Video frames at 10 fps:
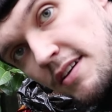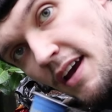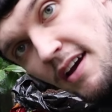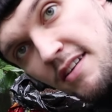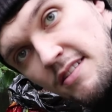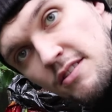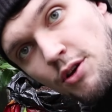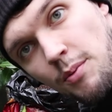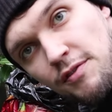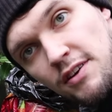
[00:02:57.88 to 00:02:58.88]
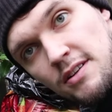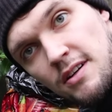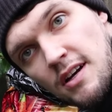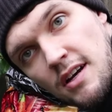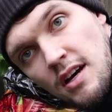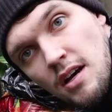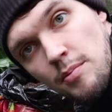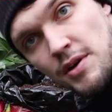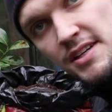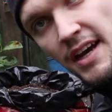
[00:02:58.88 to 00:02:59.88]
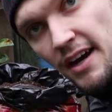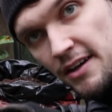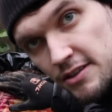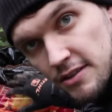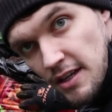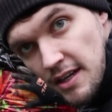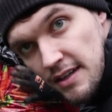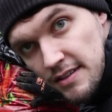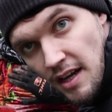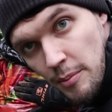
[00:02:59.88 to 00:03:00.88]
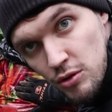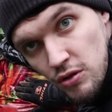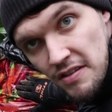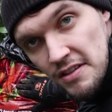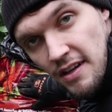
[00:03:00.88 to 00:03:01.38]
die ersten Töpfchen mit Erde. Da benutze